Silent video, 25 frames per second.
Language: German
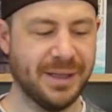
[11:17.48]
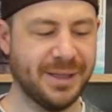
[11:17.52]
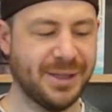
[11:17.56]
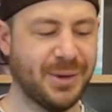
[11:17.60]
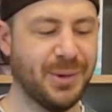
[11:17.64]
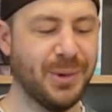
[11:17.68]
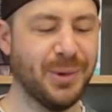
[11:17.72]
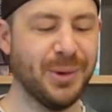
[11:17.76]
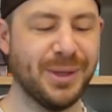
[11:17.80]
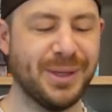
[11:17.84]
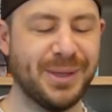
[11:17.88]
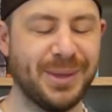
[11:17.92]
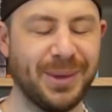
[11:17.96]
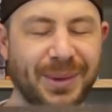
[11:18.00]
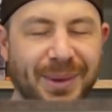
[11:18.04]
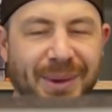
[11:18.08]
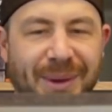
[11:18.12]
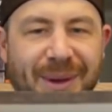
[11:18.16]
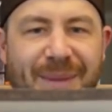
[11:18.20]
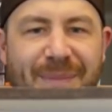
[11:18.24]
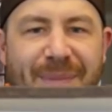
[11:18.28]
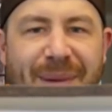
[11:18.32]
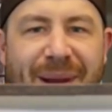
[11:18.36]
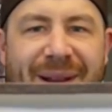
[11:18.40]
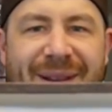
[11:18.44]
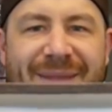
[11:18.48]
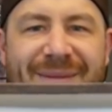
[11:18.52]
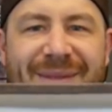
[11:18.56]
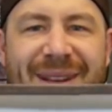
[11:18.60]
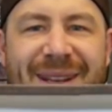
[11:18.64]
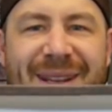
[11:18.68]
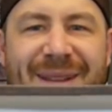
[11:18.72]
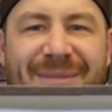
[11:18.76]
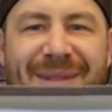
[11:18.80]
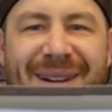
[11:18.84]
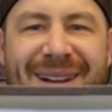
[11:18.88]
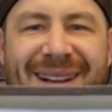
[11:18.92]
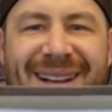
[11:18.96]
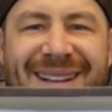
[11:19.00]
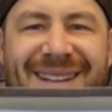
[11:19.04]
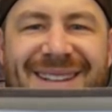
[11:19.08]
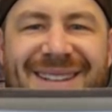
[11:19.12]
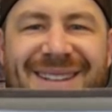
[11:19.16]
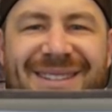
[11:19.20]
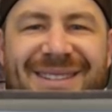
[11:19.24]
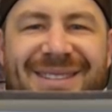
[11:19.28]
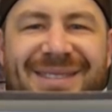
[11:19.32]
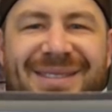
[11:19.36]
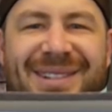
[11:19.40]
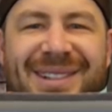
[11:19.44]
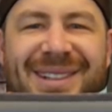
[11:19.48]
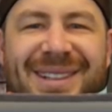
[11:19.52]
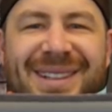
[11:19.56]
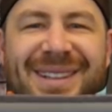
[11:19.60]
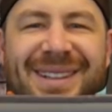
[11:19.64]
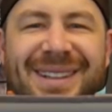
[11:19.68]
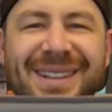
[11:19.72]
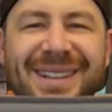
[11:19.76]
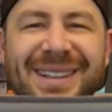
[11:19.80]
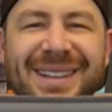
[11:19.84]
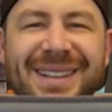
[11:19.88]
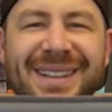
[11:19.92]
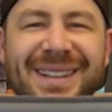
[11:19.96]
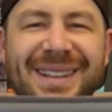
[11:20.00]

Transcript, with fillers: ganz cool zurückpacken, wenn ihr mal reinschauen wollt hier.